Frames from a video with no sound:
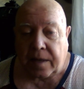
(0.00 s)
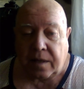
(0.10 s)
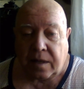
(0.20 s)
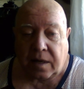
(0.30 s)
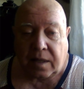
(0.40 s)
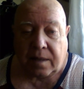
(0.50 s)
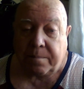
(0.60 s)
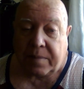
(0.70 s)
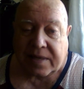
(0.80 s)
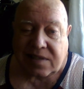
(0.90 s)
генерала
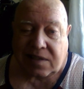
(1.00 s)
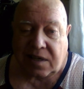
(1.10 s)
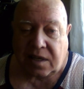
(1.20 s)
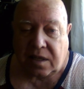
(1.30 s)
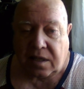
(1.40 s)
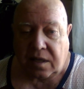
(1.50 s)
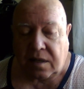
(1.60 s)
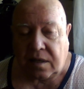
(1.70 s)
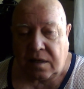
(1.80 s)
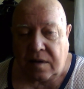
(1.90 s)
Бастрыкина,
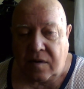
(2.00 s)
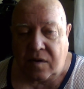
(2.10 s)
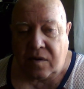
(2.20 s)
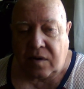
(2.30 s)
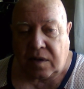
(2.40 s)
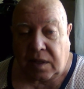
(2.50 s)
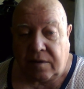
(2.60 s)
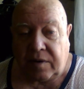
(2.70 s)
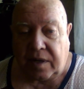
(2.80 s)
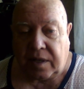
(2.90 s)

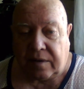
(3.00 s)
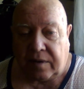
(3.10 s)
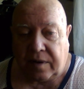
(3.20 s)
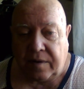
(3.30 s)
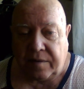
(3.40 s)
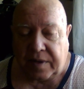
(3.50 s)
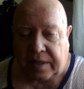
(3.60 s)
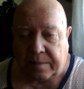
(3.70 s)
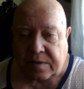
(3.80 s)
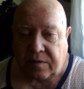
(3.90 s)
главы этого
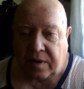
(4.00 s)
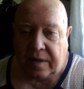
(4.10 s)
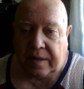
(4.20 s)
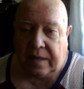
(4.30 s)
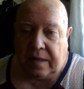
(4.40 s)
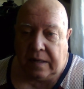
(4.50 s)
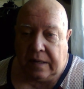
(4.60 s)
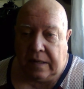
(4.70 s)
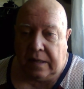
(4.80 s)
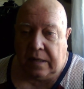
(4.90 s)
ведомства.
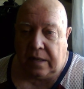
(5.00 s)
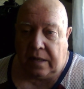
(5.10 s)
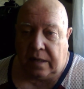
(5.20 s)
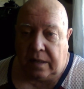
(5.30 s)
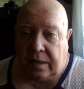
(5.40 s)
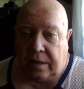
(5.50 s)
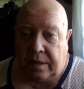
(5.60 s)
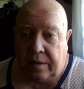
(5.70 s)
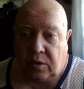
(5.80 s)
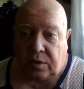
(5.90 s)
Э,
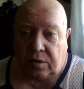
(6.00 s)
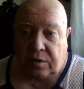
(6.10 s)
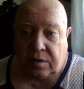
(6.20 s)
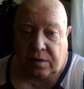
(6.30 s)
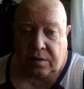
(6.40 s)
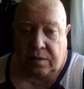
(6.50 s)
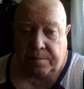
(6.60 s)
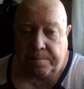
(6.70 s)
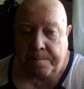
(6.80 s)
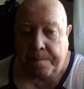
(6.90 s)
и вот э,
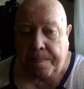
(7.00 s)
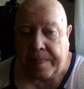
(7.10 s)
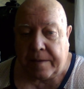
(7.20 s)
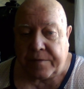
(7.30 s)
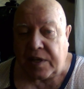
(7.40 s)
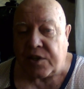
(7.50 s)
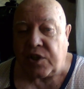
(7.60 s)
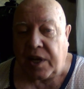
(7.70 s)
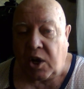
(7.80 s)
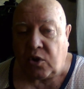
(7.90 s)
все
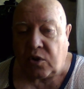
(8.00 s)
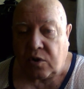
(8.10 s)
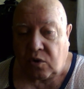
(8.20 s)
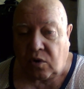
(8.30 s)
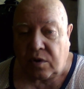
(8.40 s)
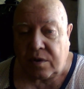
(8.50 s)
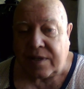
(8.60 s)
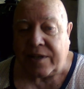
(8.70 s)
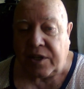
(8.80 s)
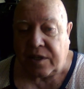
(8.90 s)
знают, кто
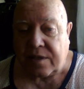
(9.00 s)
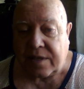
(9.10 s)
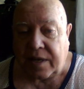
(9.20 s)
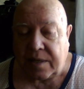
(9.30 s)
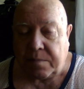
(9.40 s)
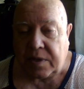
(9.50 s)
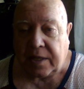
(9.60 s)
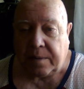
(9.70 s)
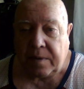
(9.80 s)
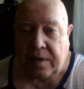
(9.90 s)
следит за этим
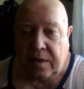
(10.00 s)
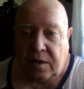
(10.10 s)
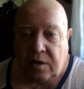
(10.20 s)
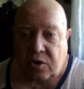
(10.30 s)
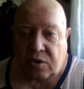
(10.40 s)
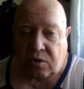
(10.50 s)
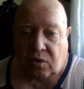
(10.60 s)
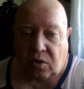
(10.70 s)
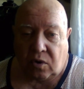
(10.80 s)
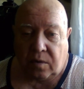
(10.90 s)
делом,
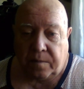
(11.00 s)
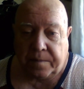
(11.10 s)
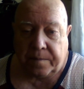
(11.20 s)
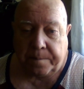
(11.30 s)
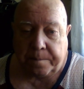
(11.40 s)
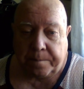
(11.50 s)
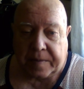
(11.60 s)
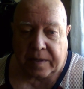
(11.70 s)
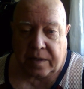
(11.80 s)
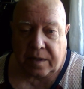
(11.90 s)
что
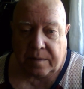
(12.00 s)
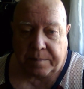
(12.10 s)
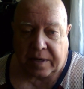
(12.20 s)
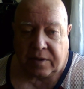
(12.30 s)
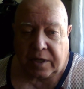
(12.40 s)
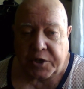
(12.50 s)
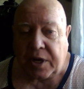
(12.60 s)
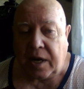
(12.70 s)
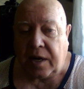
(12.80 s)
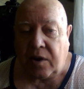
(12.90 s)

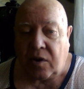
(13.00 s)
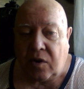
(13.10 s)
первоначально